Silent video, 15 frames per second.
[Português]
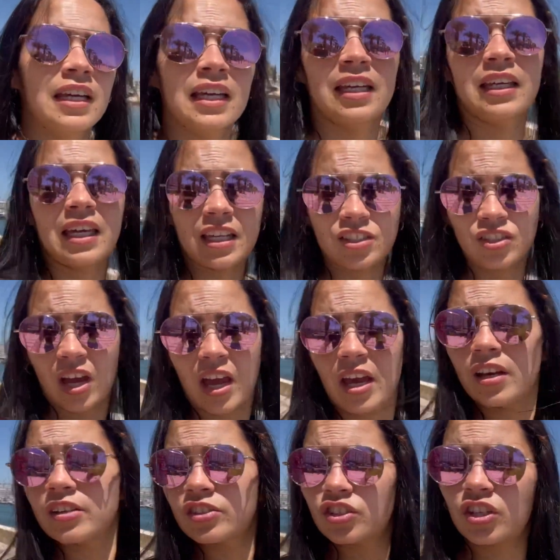E ele já é
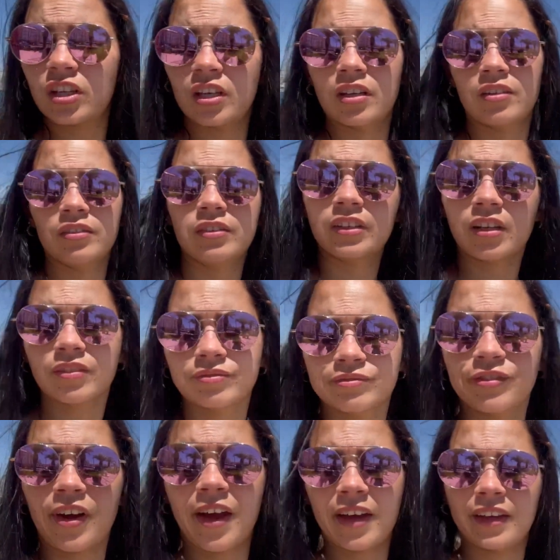antigo, então não
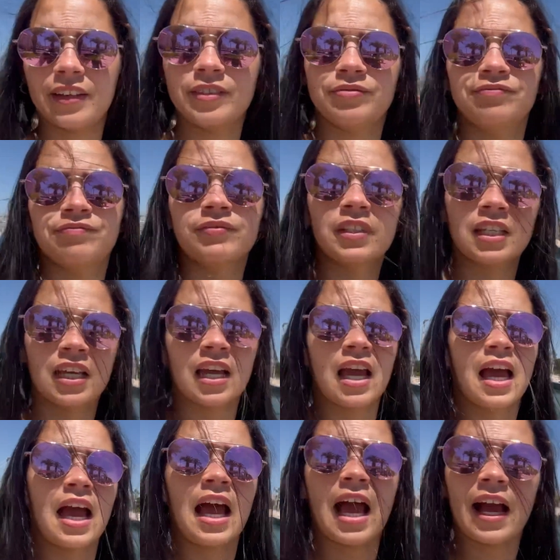vale.
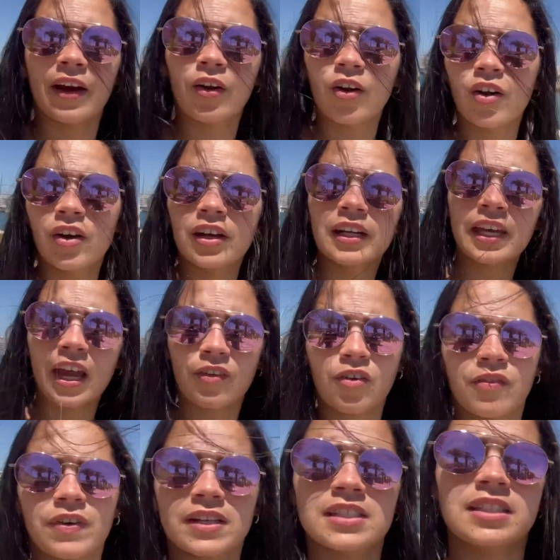Agora, o que, que eu vou
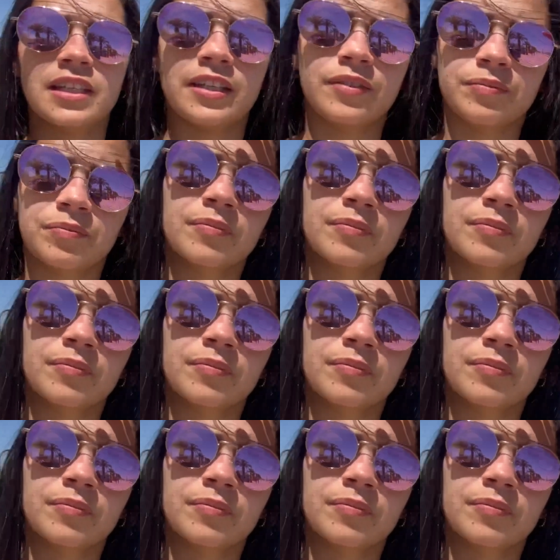fazer?